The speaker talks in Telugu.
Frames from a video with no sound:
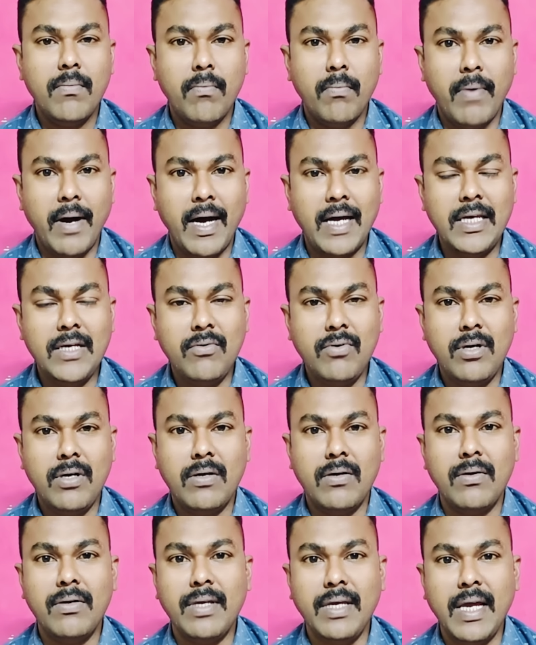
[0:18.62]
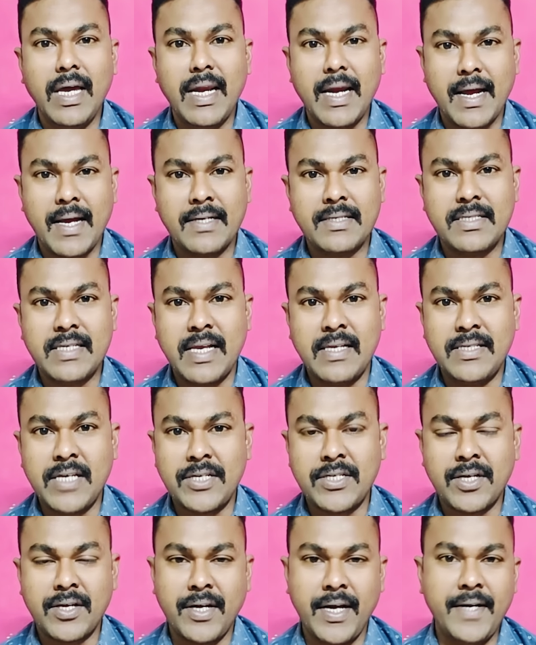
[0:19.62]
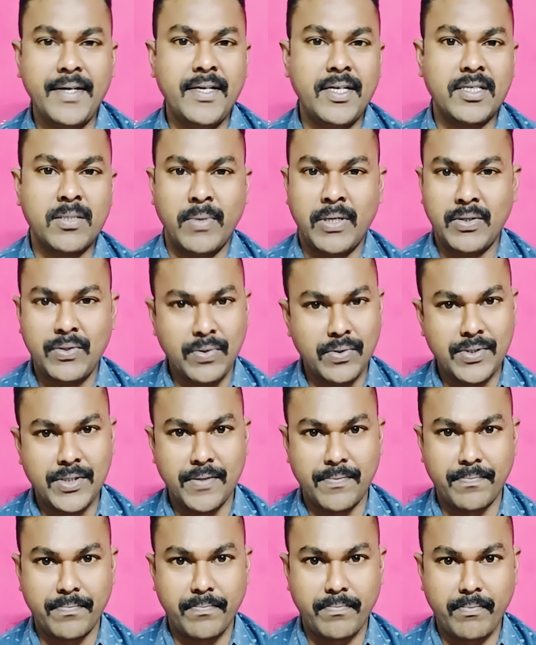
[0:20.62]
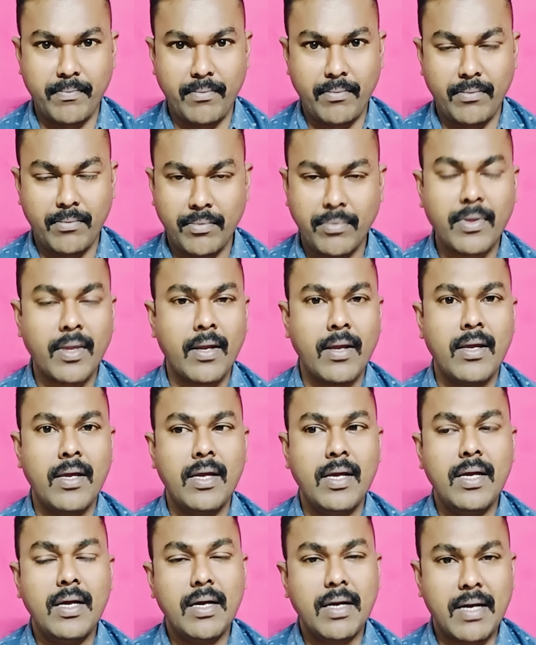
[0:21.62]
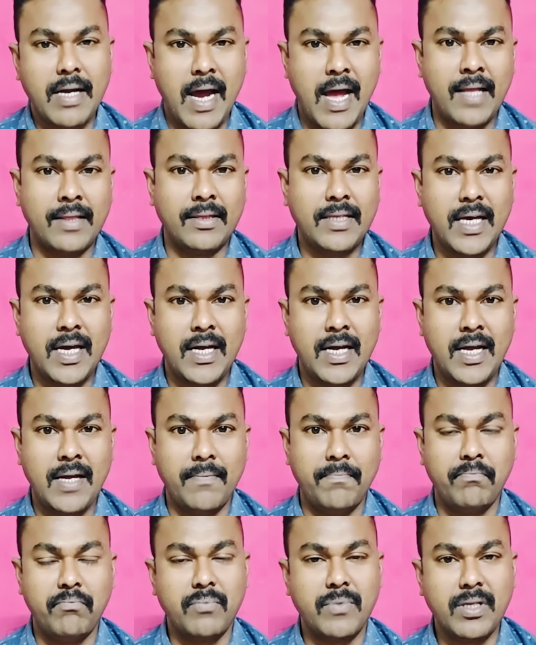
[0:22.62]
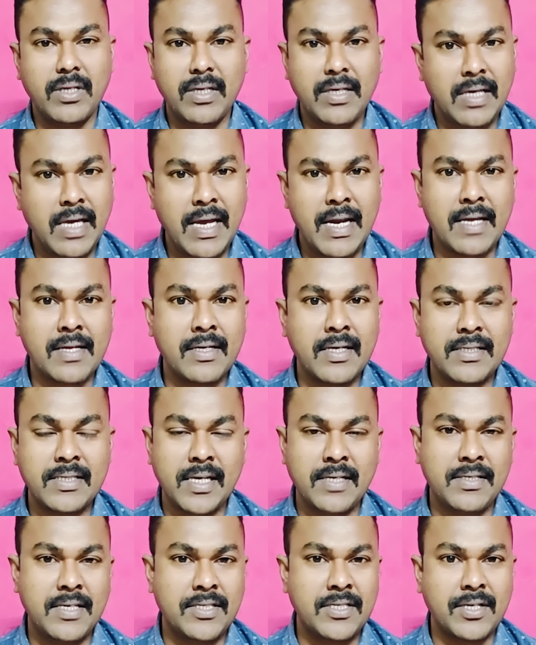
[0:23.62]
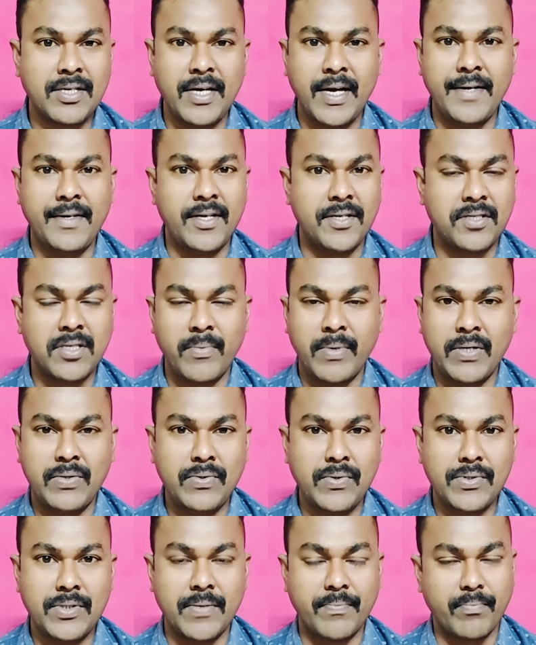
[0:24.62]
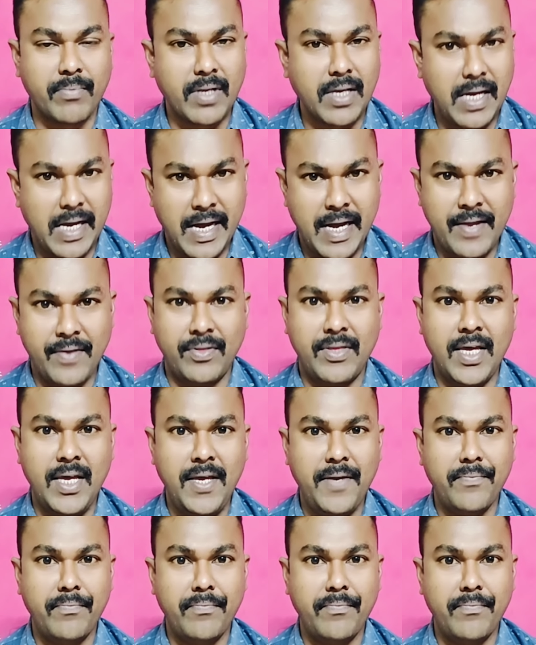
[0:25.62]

బాలీవుడ్లో ఏ రకంగా సెన్సేషన్ క్రియేట్ చేసినా మనం చూసాం కాంతార ఏ రకంగా సెన్సేషన్ క్రియేట్ చేసినా మనం చూసాం అయితే